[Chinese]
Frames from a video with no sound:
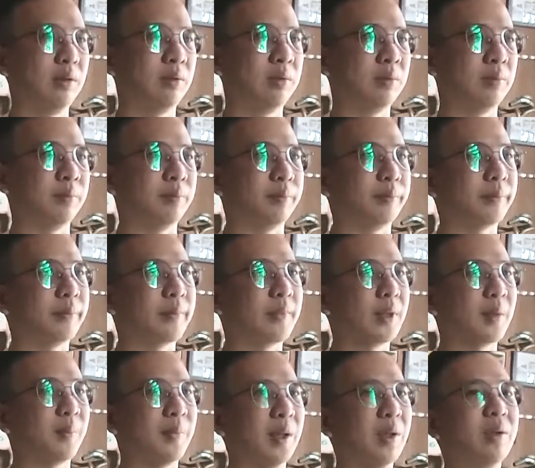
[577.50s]
比
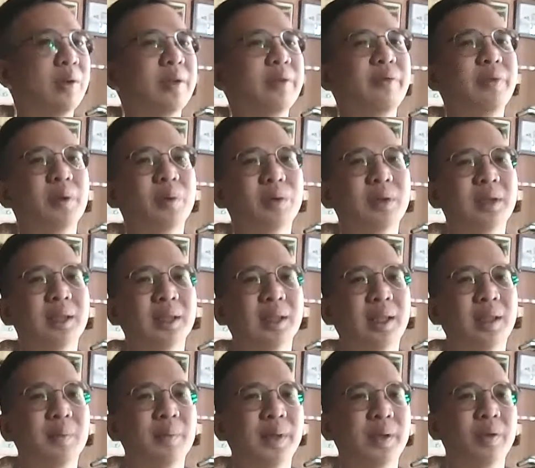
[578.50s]
较容易 filter，然
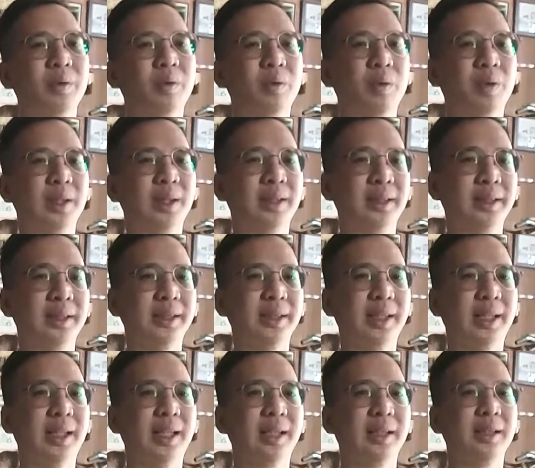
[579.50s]
后比较有 quality
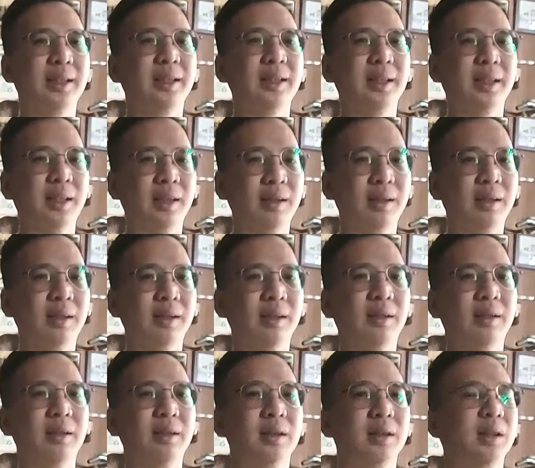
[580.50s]
啊。
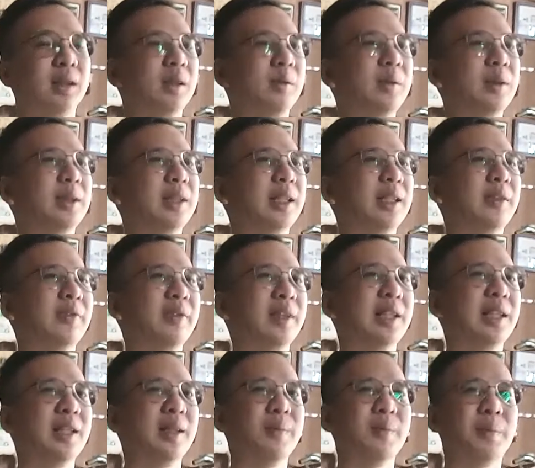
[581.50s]
哦，因为当你放到
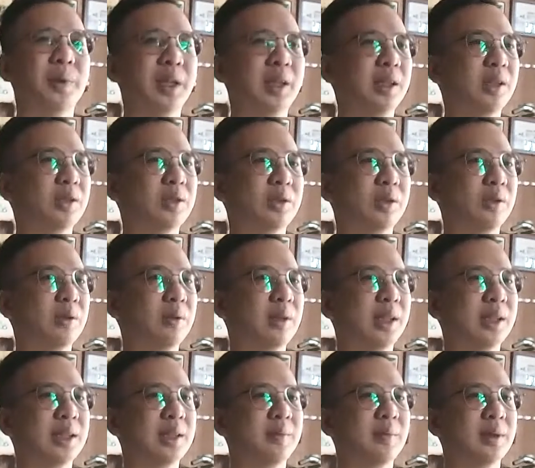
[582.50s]
很偏的时候啊，
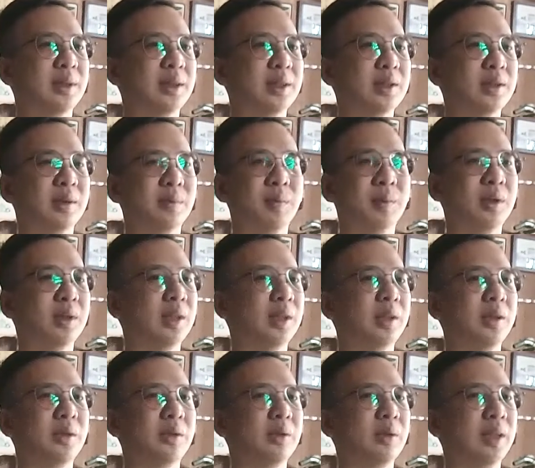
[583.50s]
基本上什么
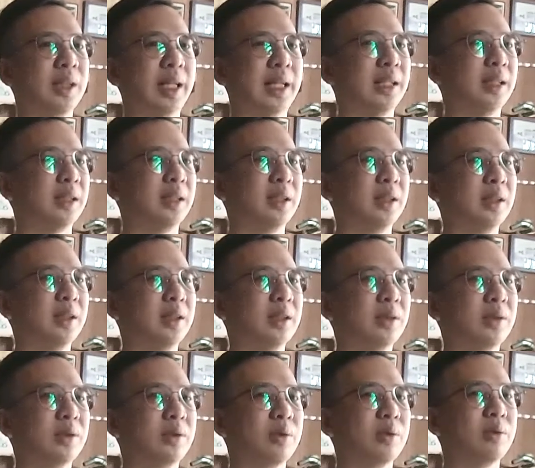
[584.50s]
人都会来了。哦。
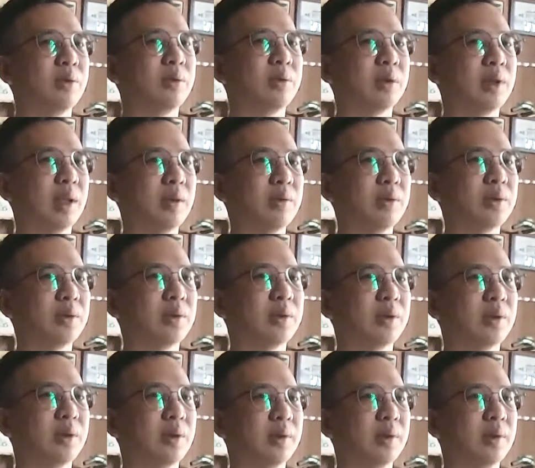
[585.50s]
收到时